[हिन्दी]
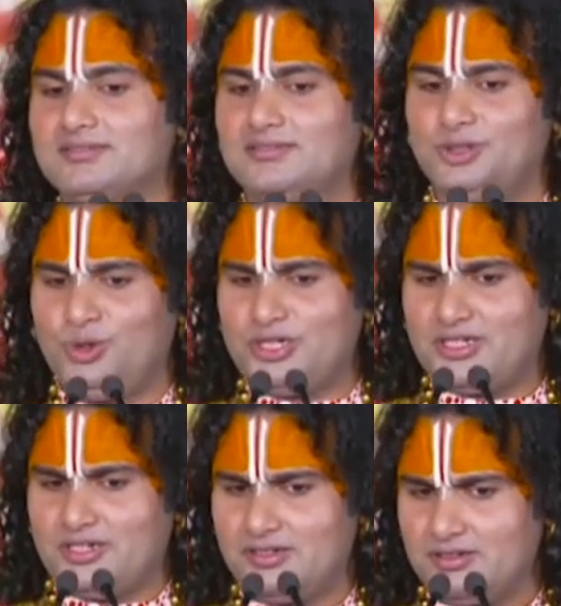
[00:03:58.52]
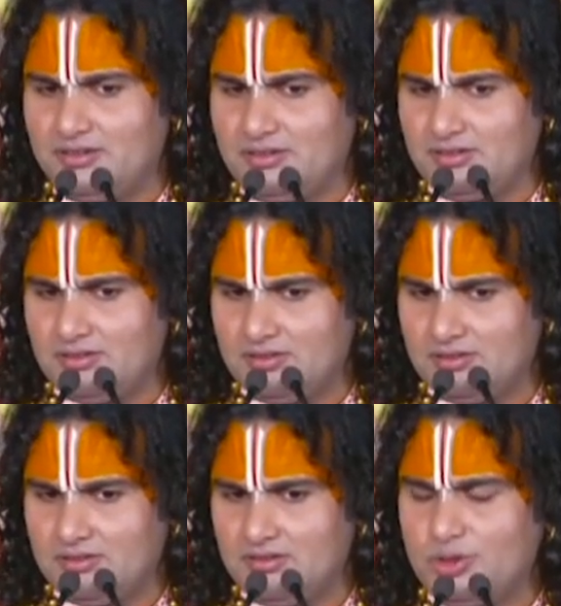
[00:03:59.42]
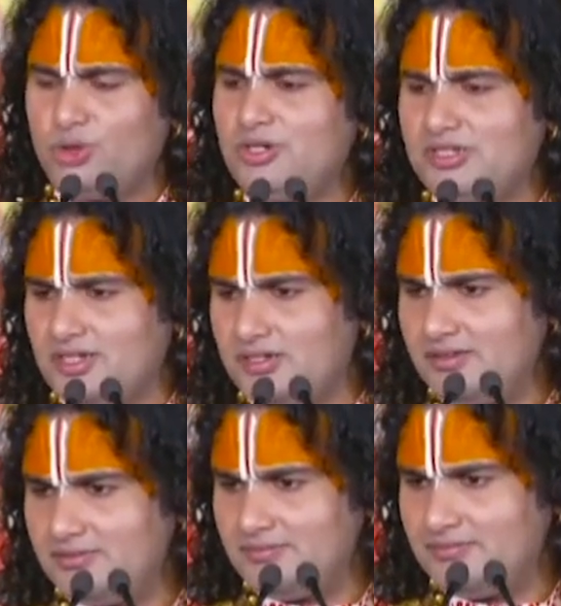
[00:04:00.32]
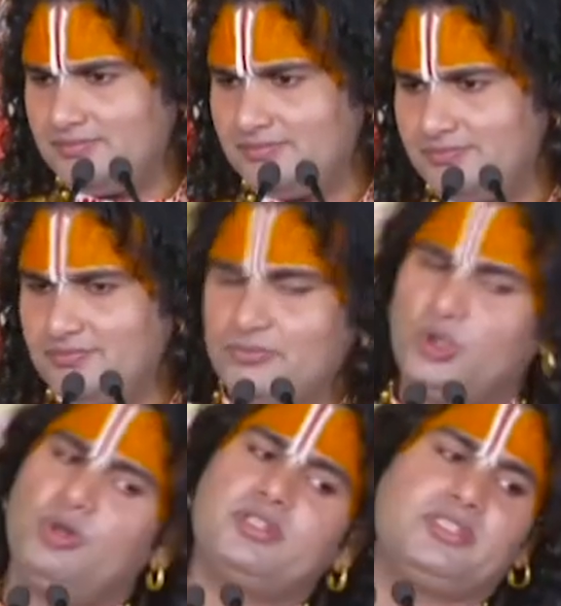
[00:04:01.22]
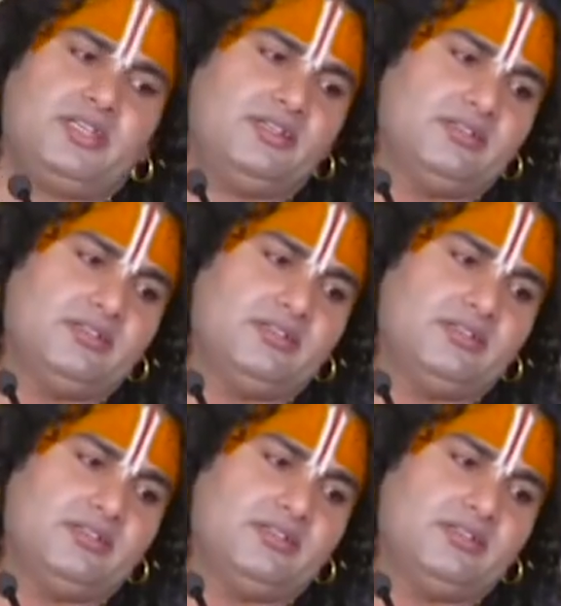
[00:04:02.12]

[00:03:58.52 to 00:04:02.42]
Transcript: जोर से जोर से जोर से